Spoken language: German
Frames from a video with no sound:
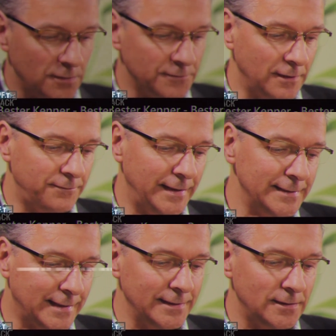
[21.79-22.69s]
auf der
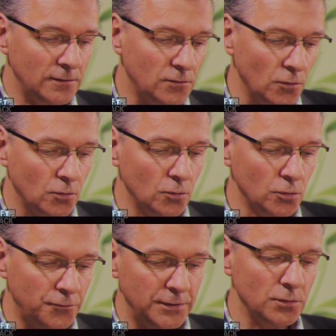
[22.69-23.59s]
Welt kennt dich so
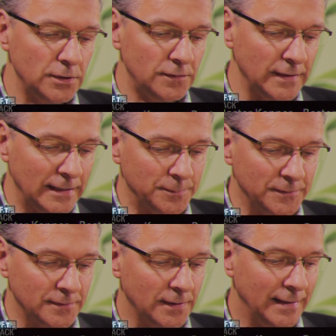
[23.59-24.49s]
gut wie du dich
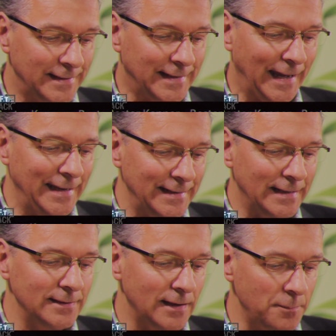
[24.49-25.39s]
selbst. Kein
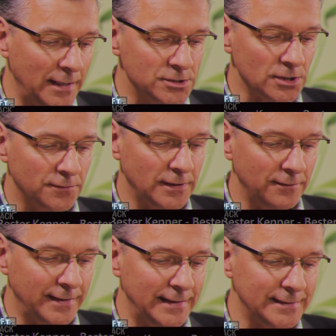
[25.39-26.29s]
anderer Mensch auf
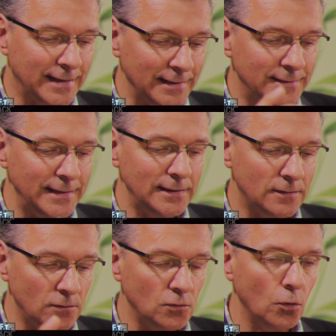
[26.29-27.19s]
der Welt kann
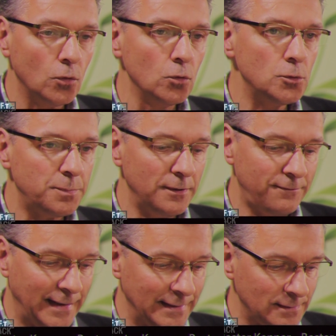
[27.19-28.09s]
dich so gut
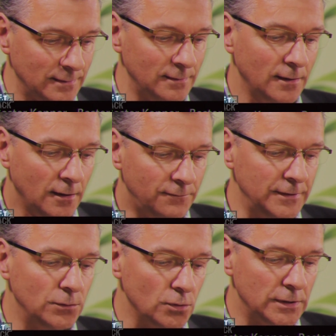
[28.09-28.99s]
bewerten,
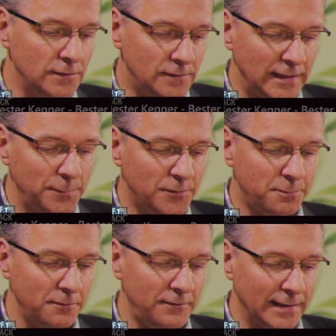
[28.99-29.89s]
wie du dich
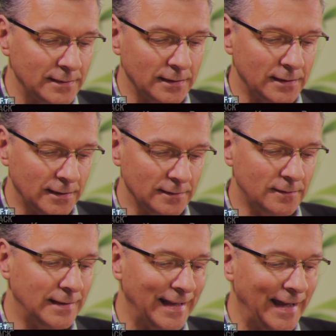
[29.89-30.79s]
selbst bewerten
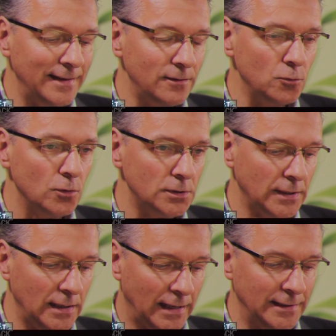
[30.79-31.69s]
kannst. Kein
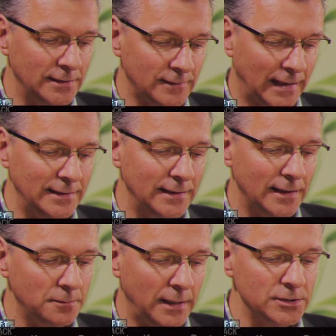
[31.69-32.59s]
Urteil eines
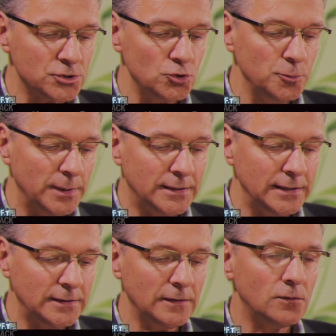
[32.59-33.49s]
anderen Menschen über
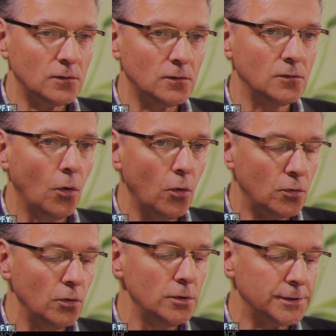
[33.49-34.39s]
dich ist
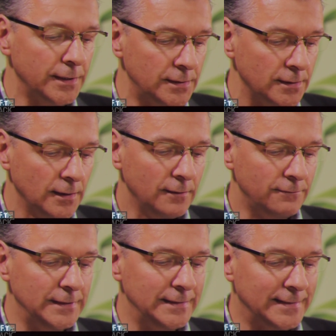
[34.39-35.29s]
so gültig
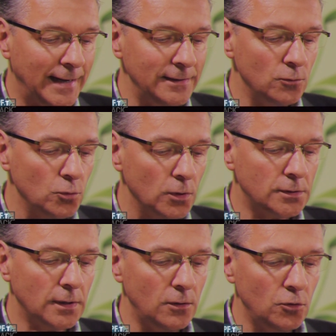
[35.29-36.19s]
wie dein
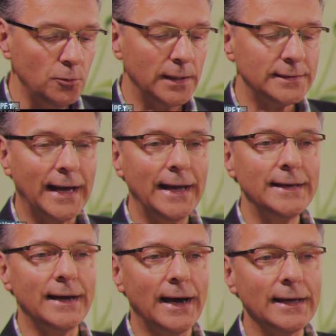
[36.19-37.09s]
Urteil über
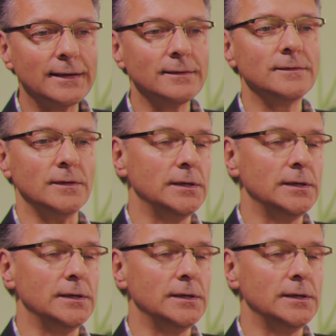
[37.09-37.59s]
dein eigenes